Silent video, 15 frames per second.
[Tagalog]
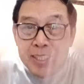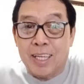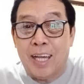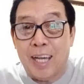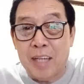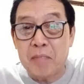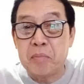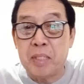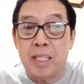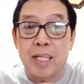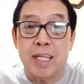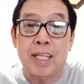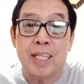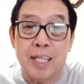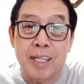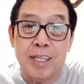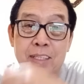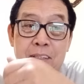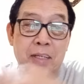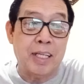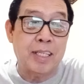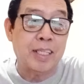kaya binira niya, ano, di
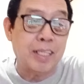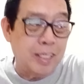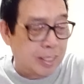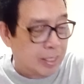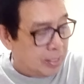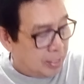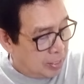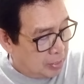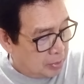ba? Ni ito